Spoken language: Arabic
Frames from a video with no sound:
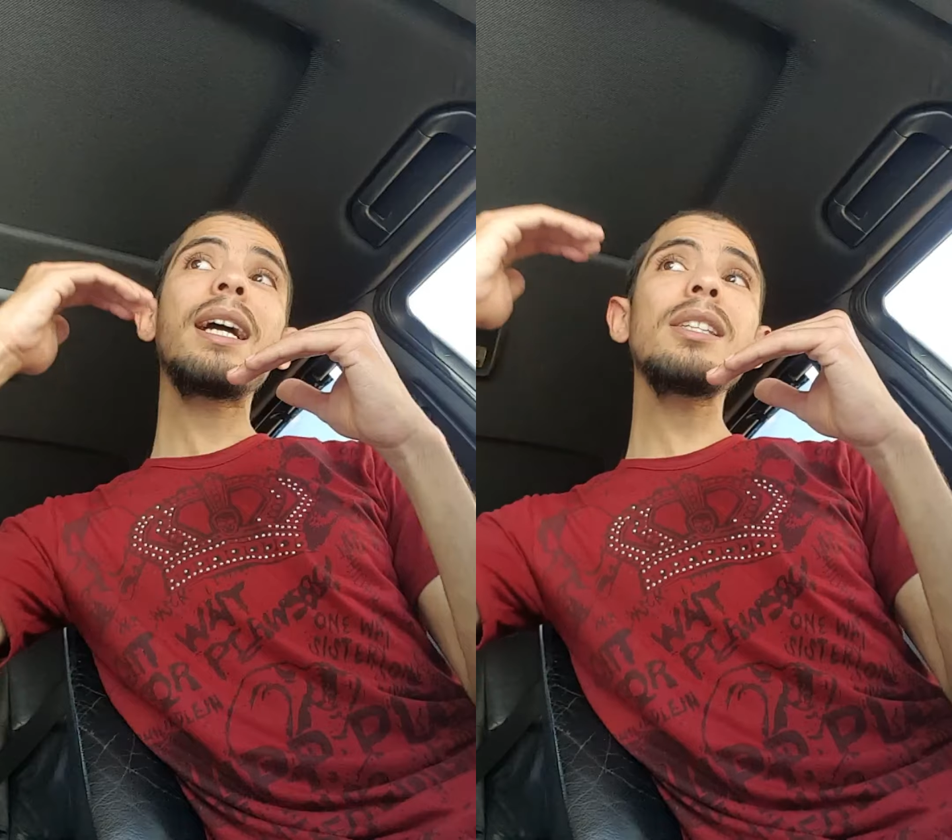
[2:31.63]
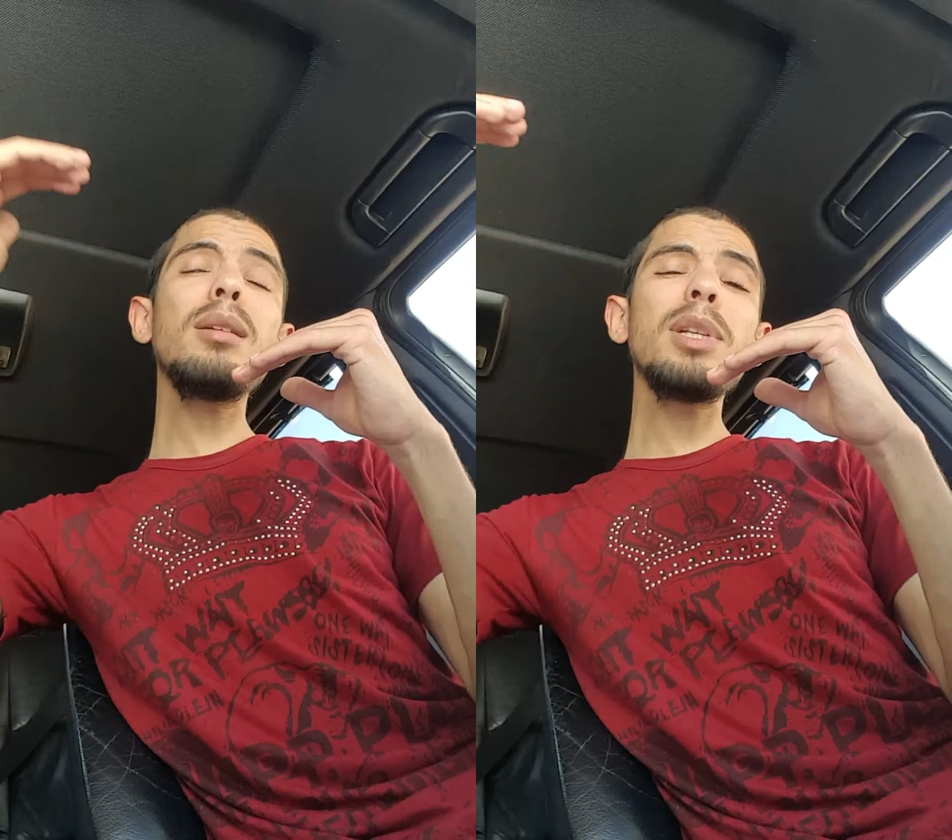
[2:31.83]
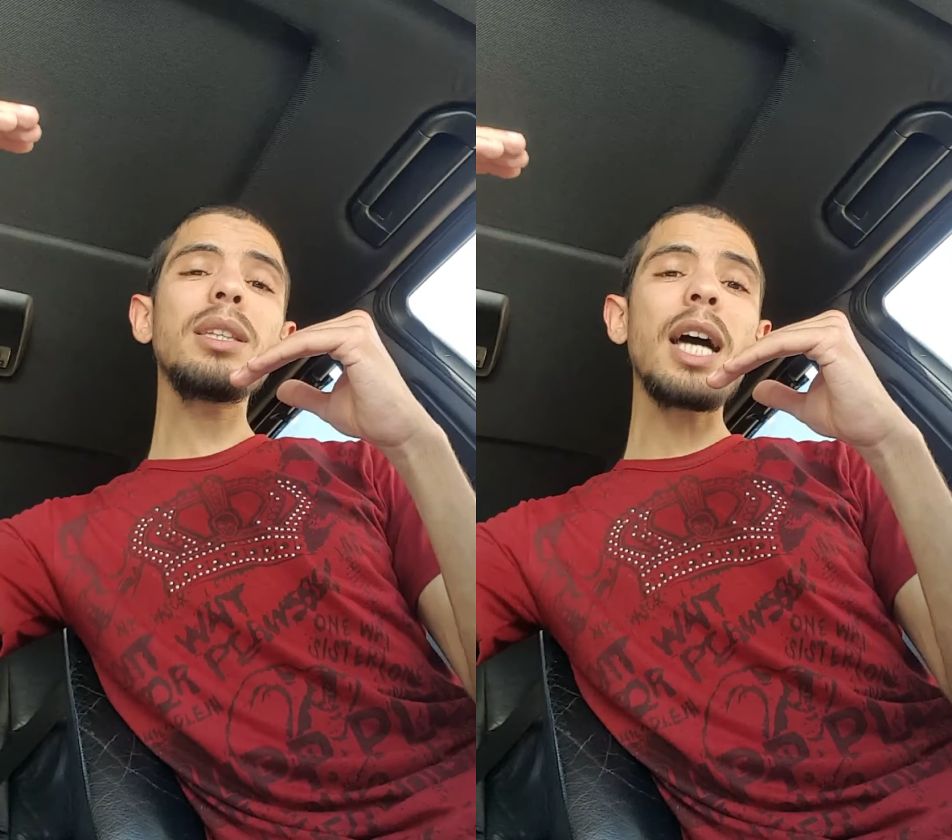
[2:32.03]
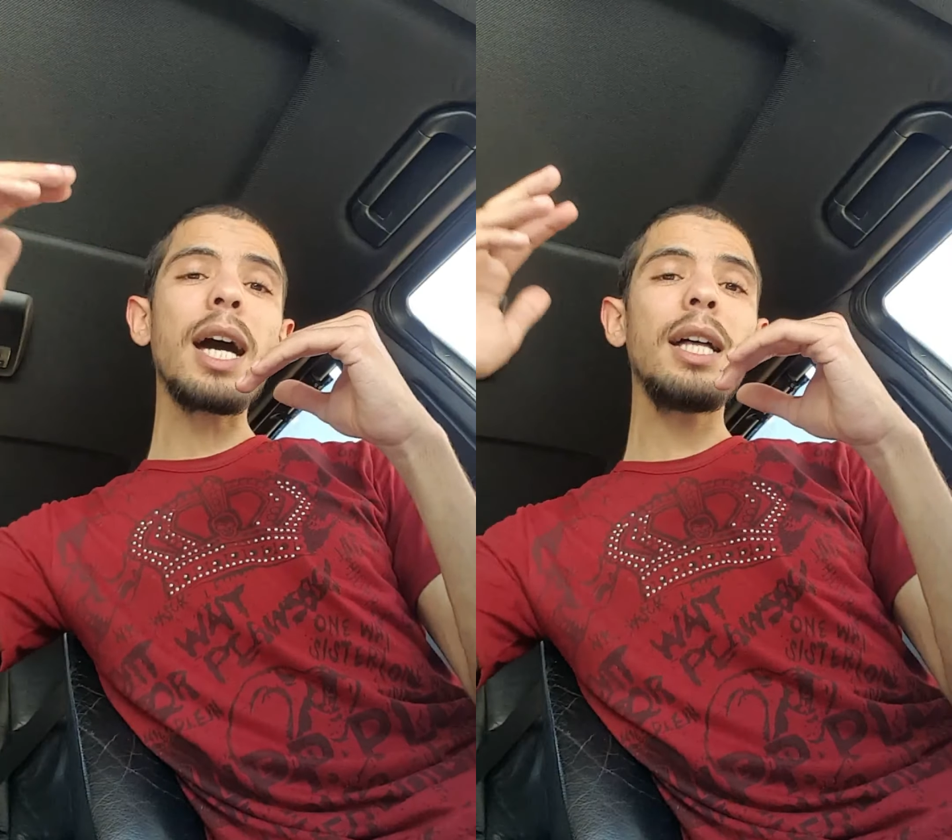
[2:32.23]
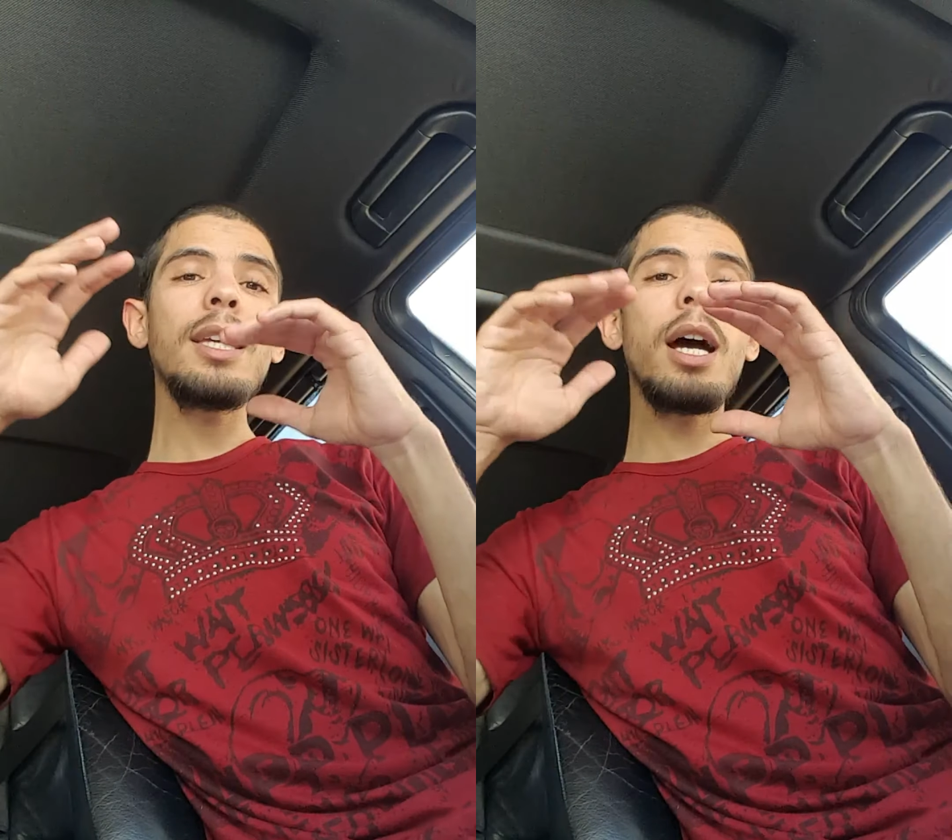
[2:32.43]
اكثر من
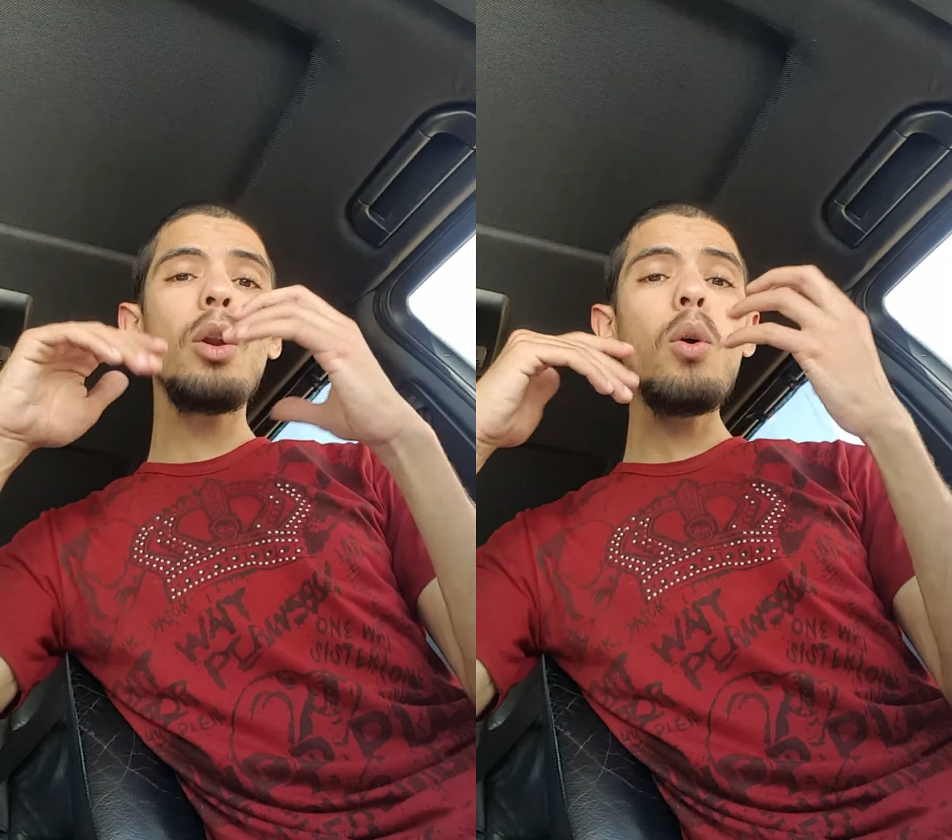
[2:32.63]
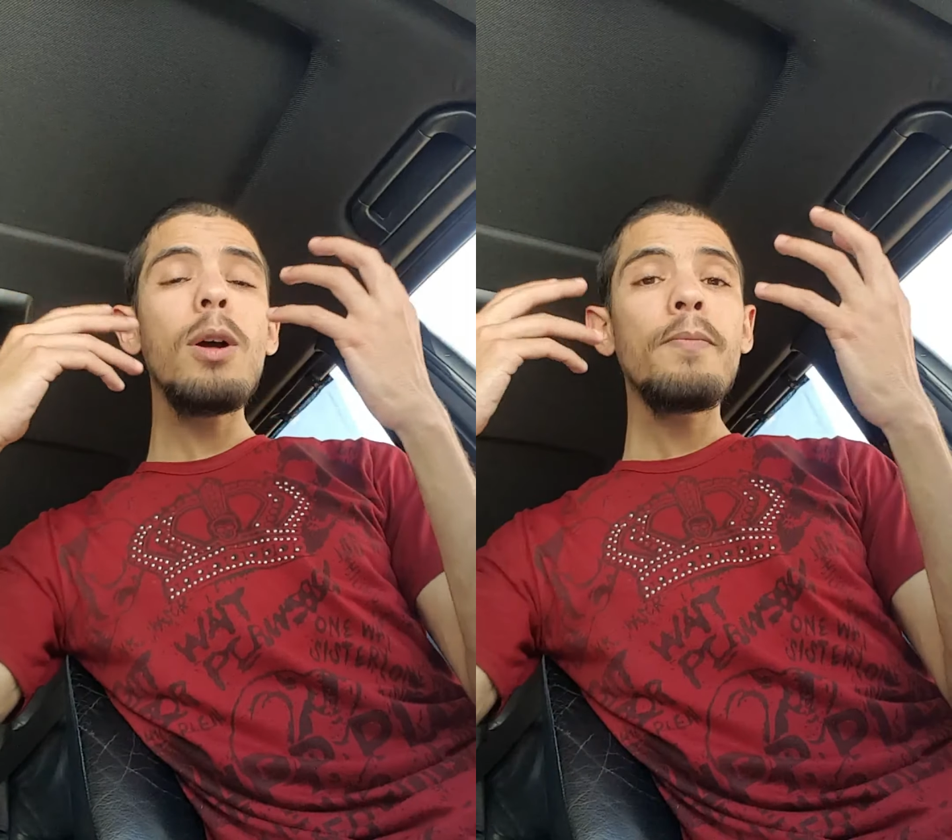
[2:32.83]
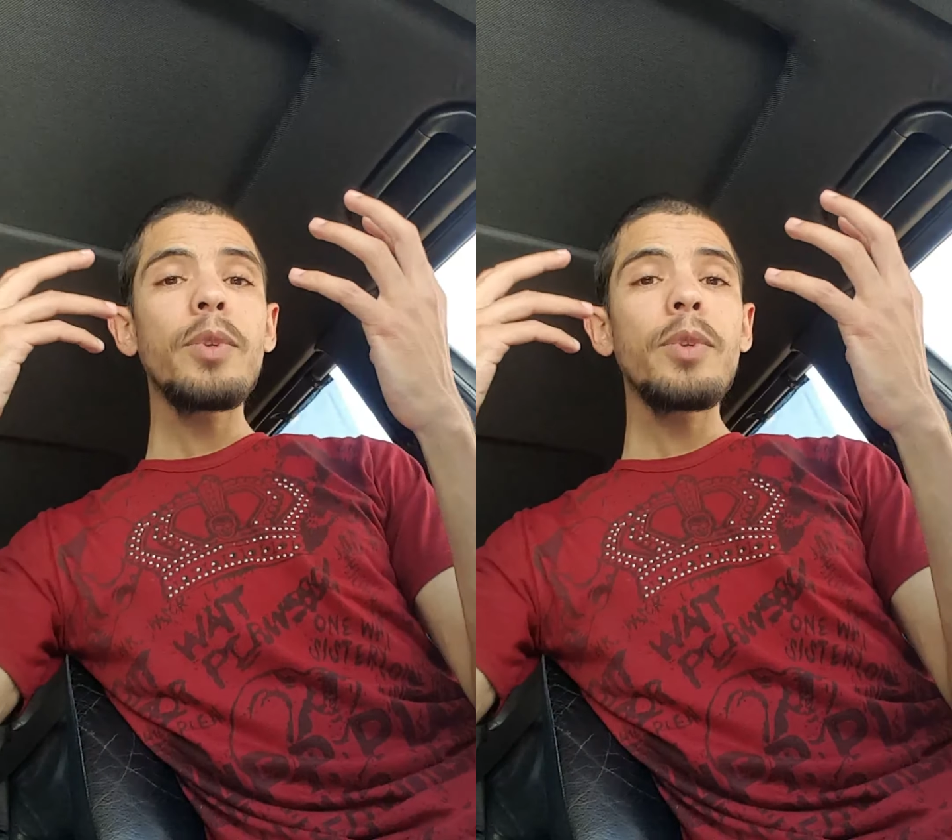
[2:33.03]
الطاقه ديالو